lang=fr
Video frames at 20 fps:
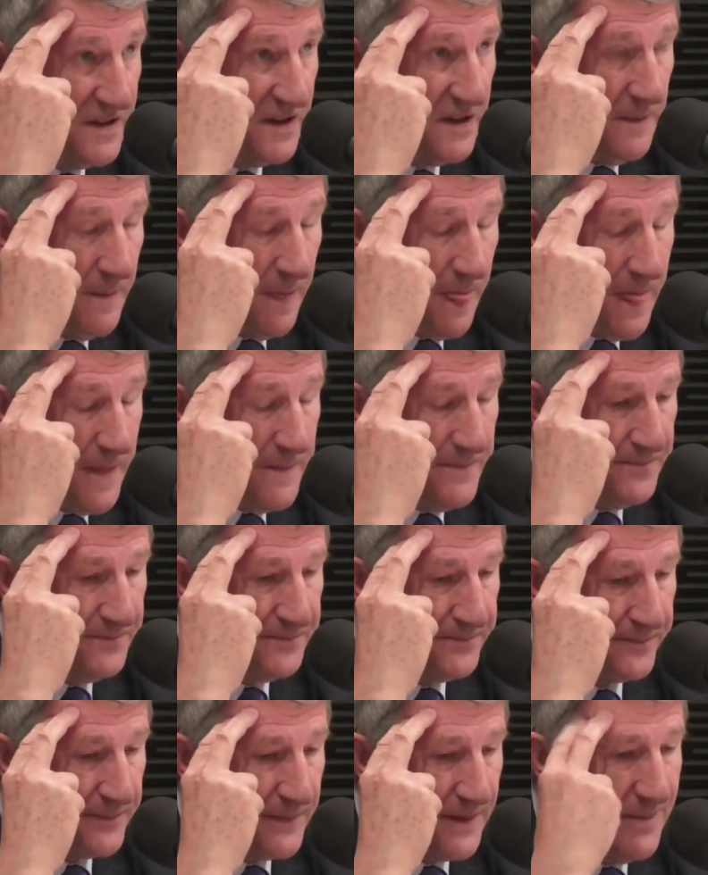sait.
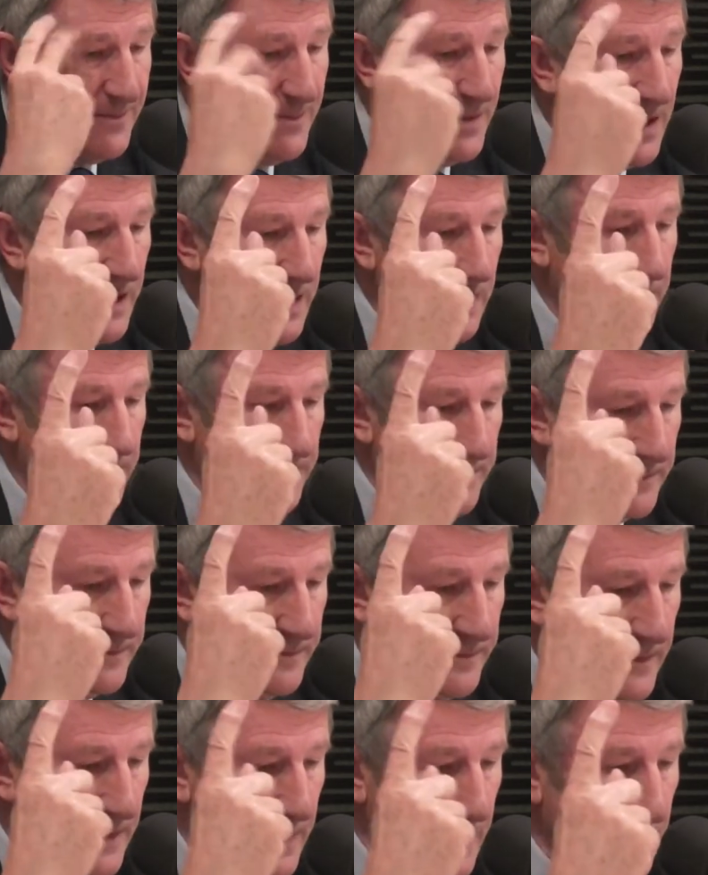Mais
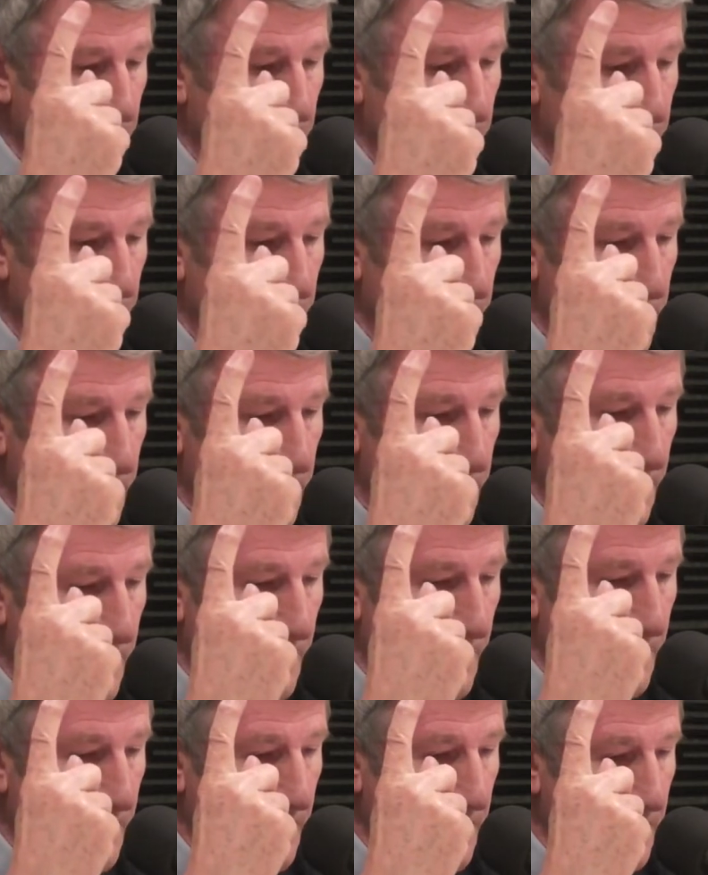euh,
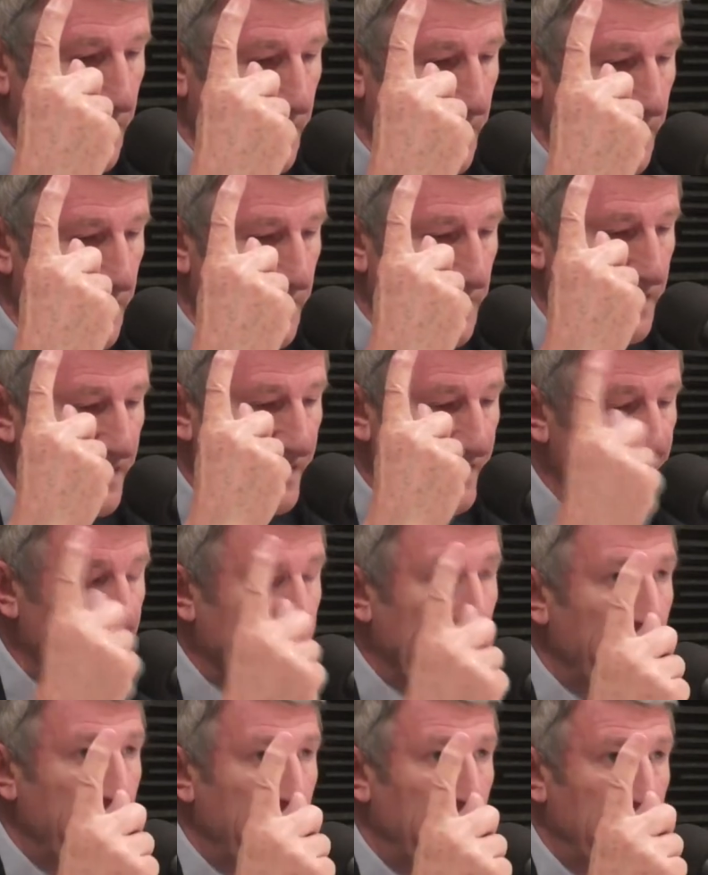
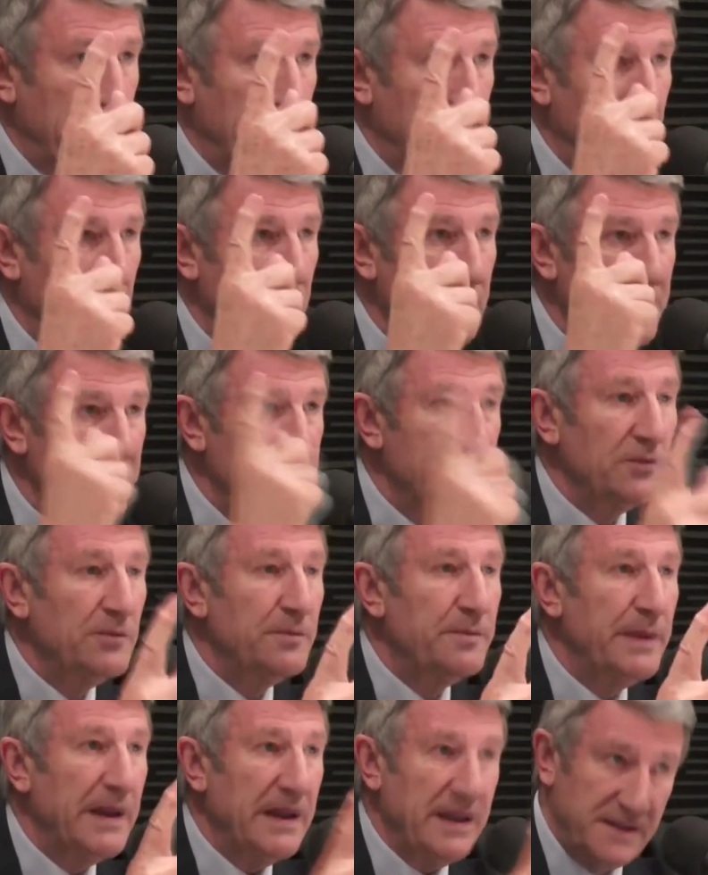l'islam, religion
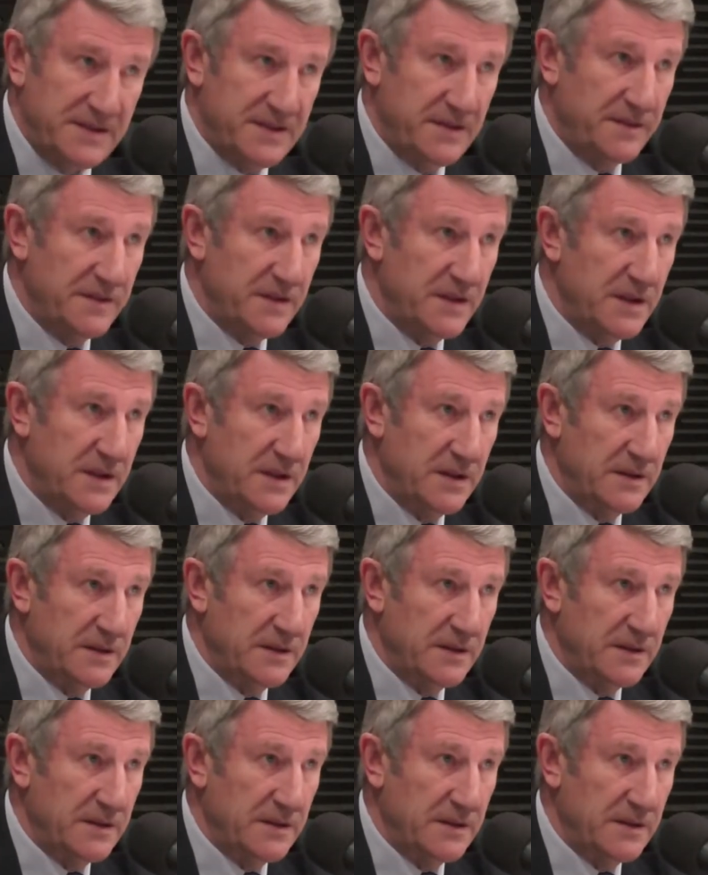de paix, c'est fini.